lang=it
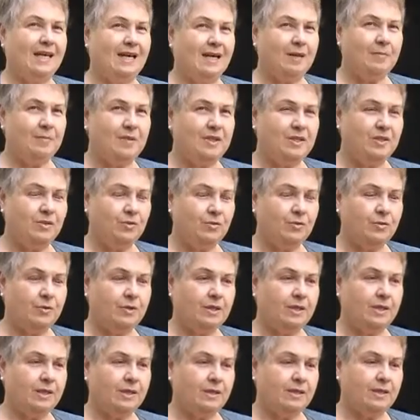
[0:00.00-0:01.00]
l'abito
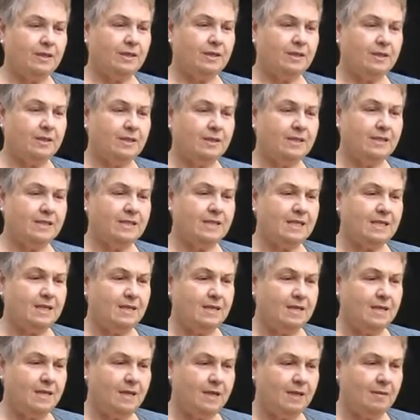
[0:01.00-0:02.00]
che
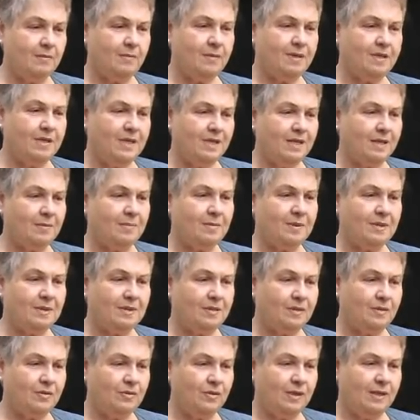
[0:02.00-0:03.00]
segna in maniera
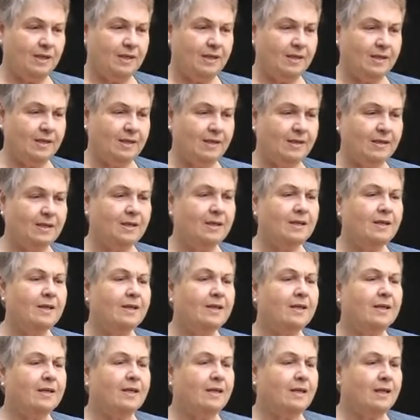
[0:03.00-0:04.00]
particolare
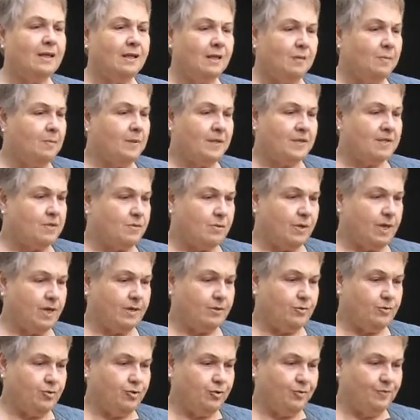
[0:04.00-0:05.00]
il
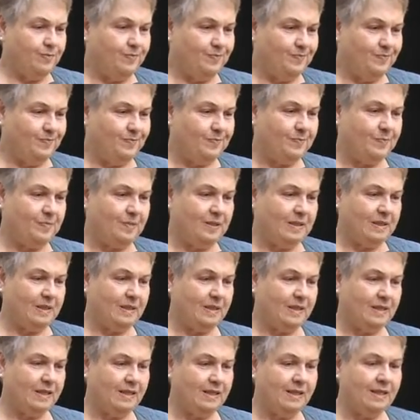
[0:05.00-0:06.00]
personaggio,
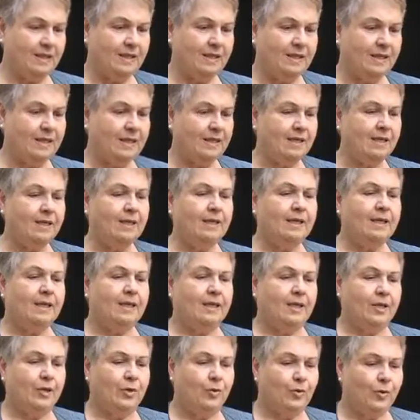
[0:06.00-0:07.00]
perché
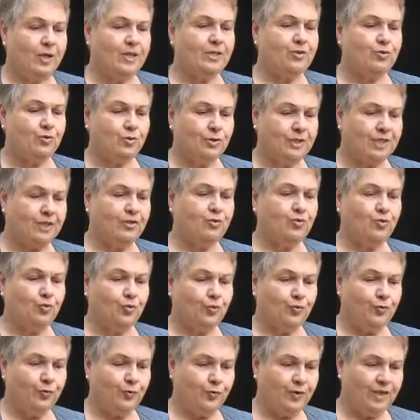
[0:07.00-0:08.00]
non è
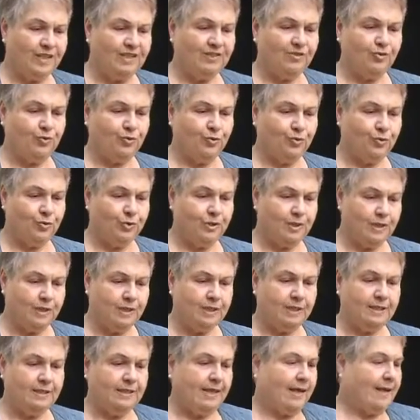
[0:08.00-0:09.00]
soltanto un fatto
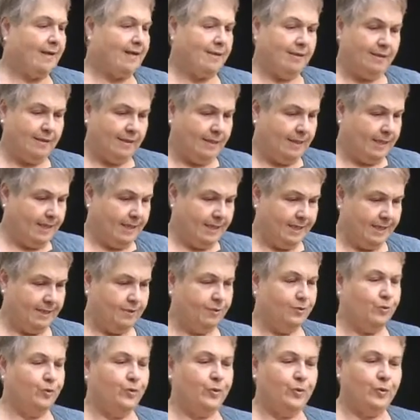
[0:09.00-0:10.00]
di taglia
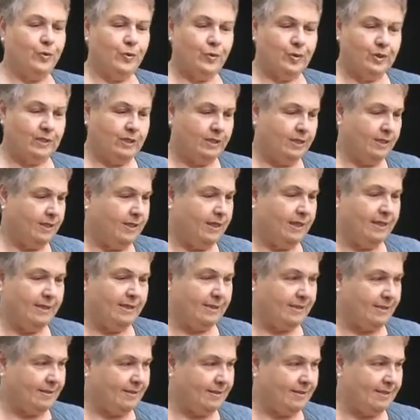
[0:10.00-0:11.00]
o di
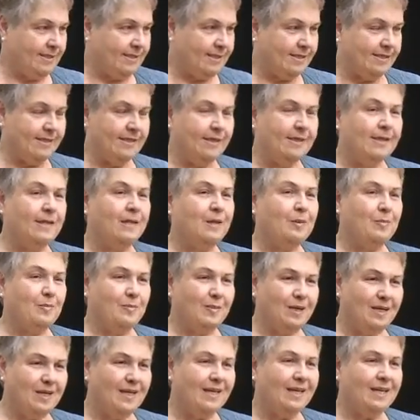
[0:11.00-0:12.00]
altezza,
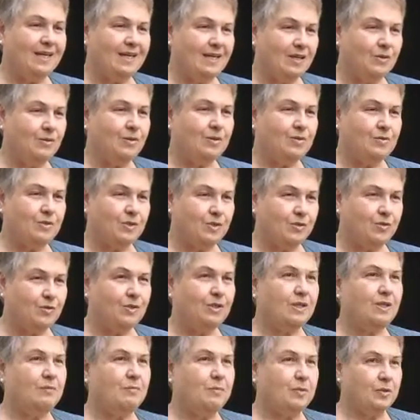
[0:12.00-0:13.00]
ma è anche una
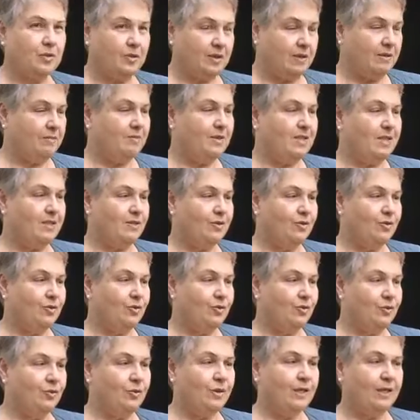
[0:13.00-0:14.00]
questione di
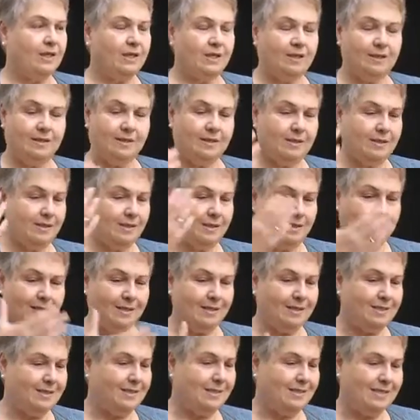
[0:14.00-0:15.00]
portamento e
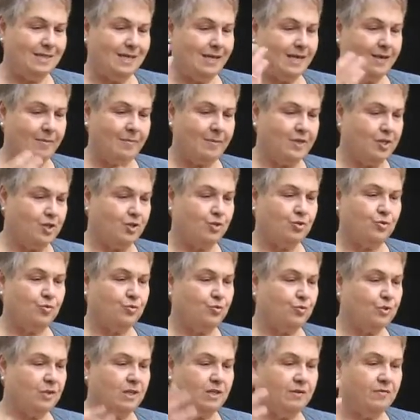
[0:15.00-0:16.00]
di insieme. Ci
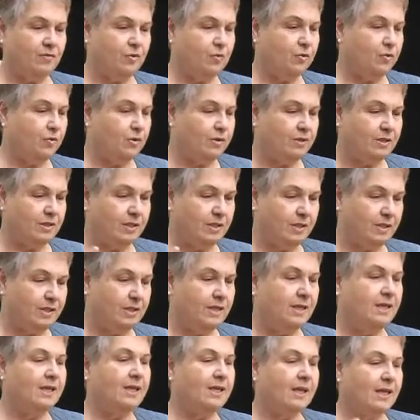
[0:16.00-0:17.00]
sono dei volti
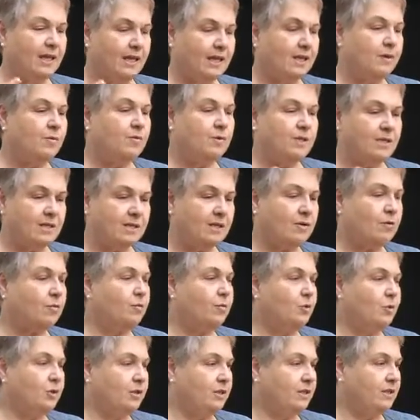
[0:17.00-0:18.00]
che acquistano
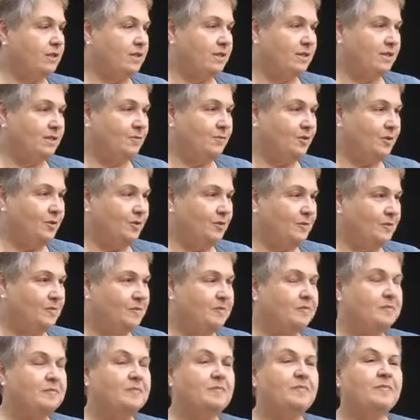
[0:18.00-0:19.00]
moltissimo
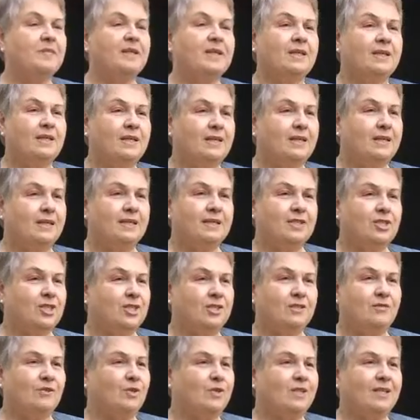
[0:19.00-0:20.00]
e
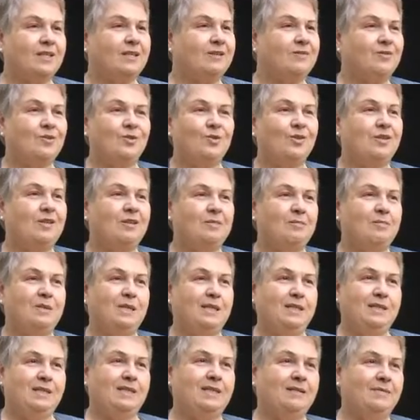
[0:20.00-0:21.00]
certe volte arrivano delle
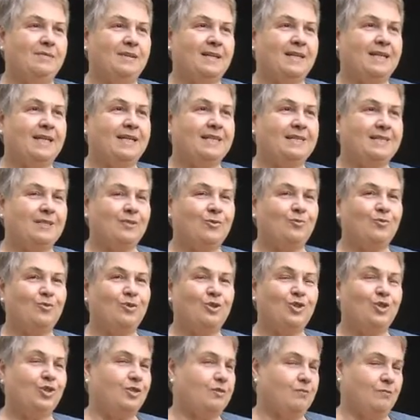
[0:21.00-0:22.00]
bellissime ragazze e tu
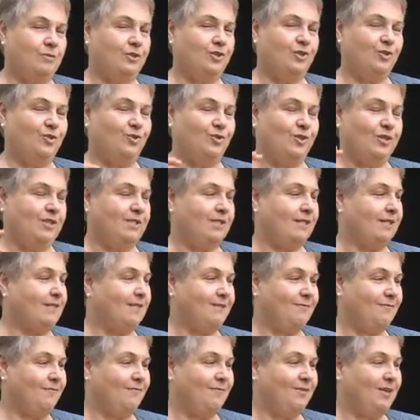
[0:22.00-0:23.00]
dici questo gli sta
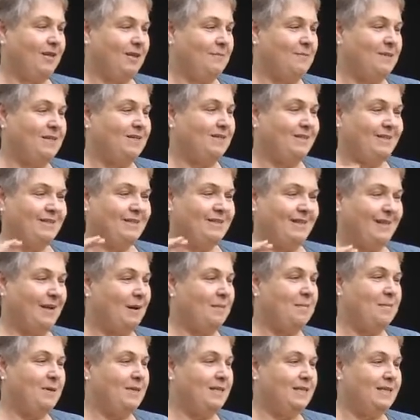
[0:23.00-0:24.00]
veramente
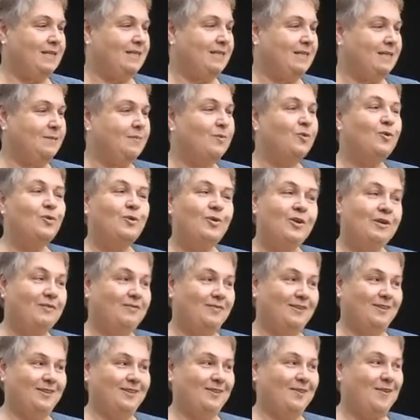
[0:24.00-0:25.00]
starà benissimo non è
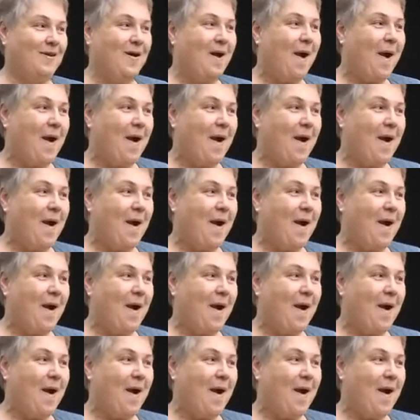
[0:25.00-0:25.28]
vero